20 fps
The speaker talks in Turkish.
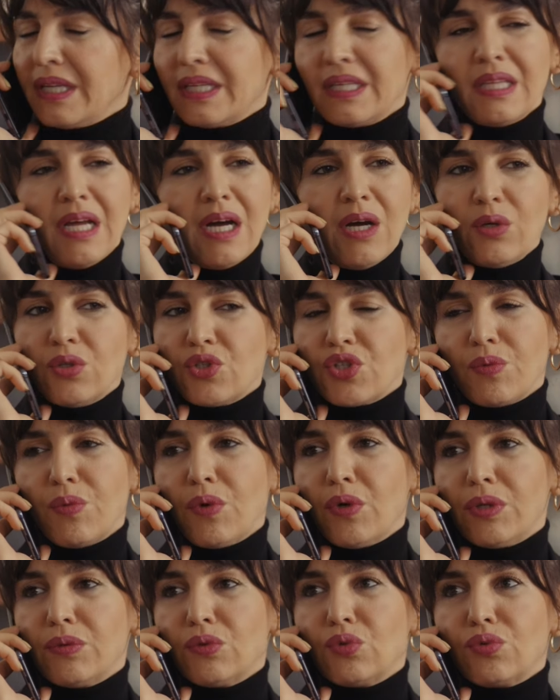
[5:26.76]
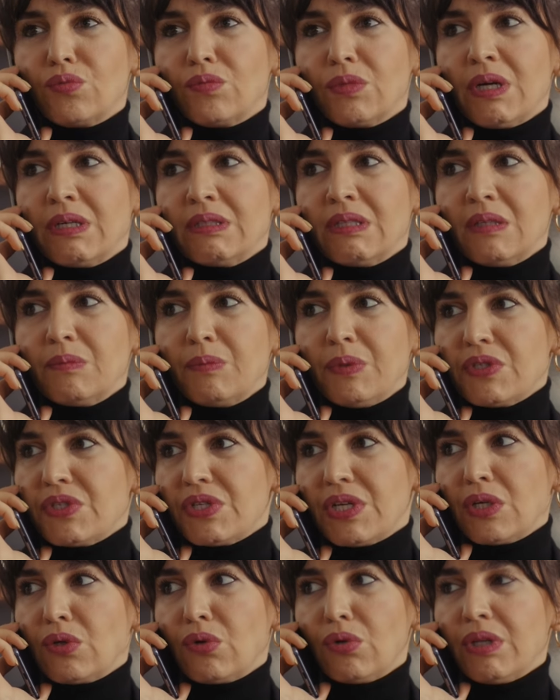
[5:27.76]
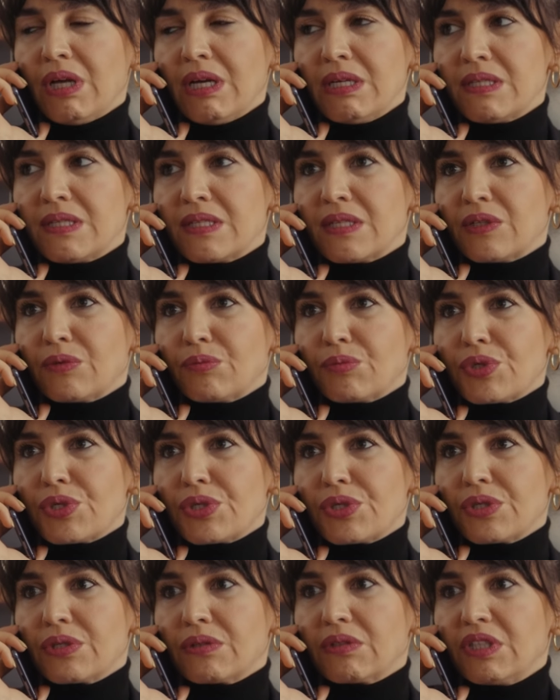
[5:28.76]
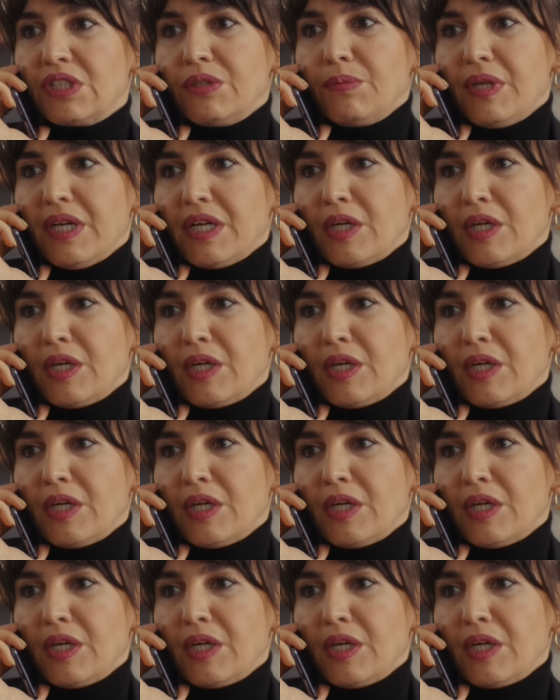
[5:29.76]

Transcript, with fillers: ki daha önce böyle durumlardan paçayı kolay sıyırmış. Kılı bile